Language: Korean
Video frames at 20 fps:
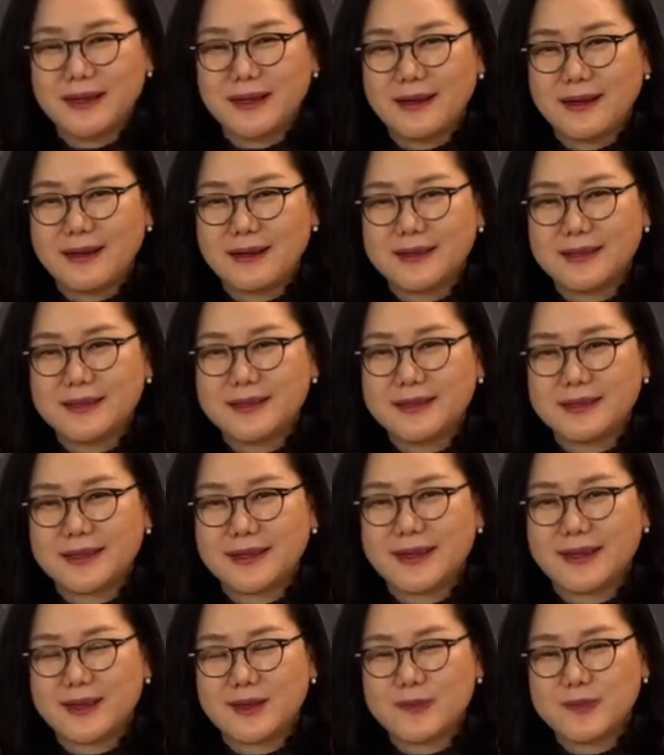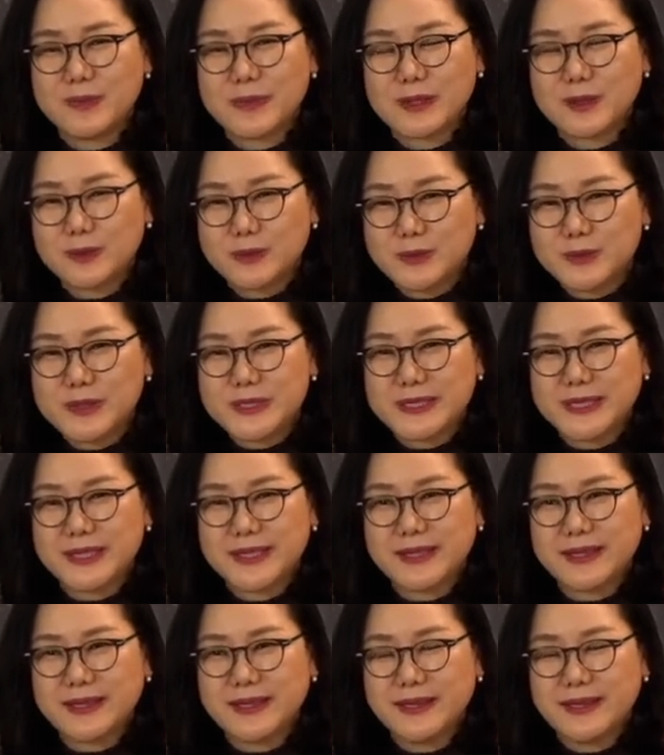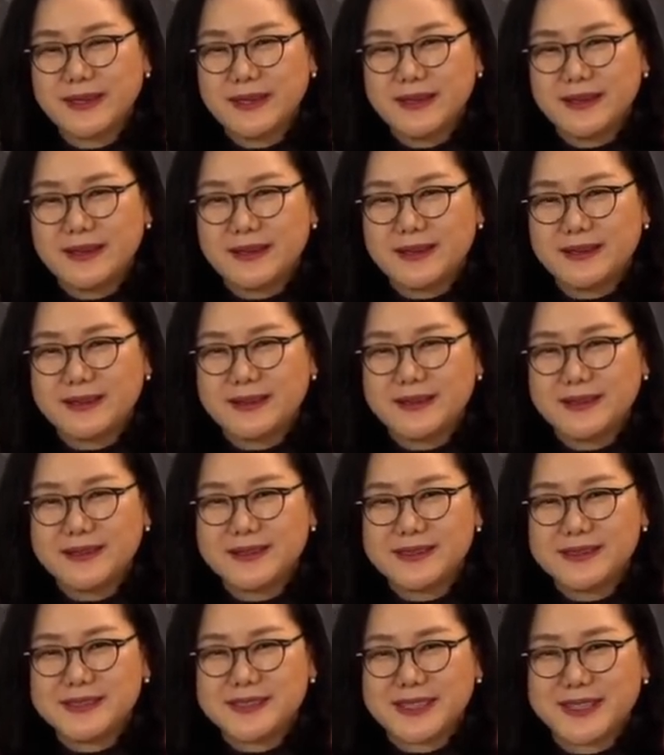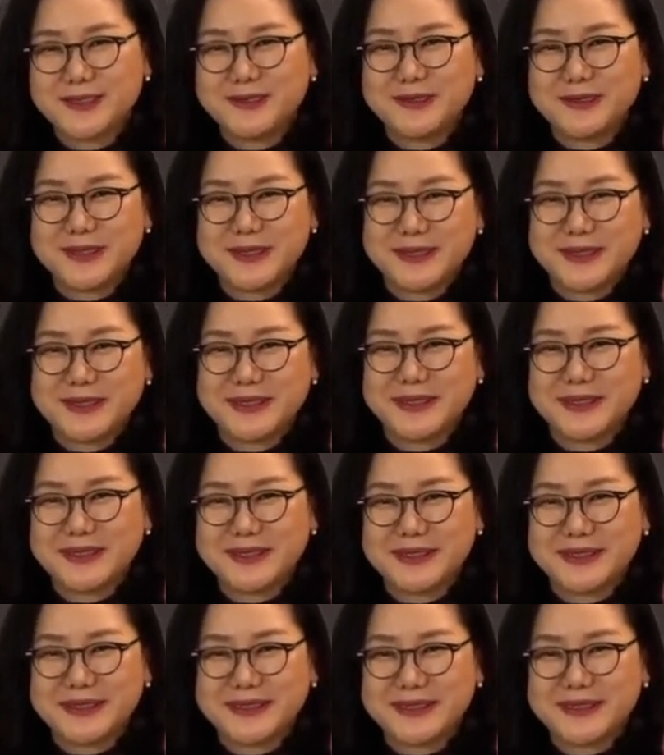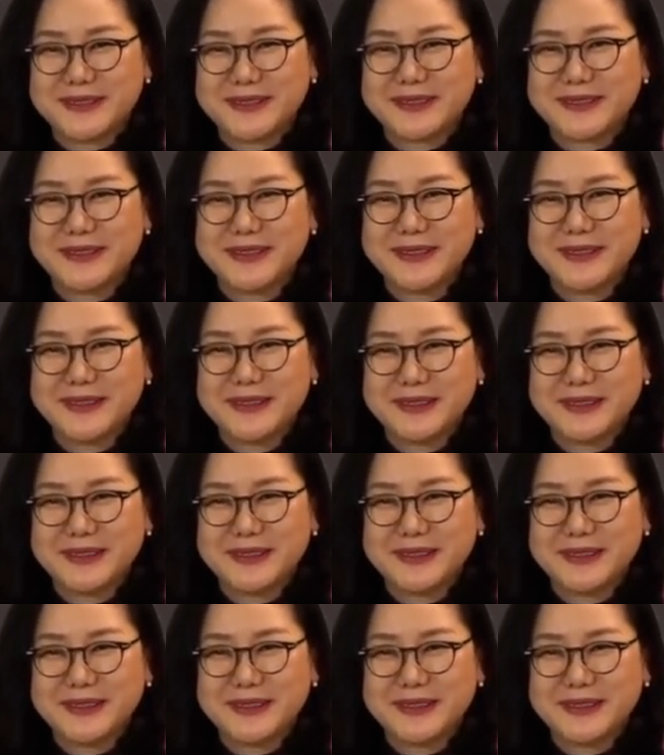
어, 이렇게 굳이 어, 이런 제도를 그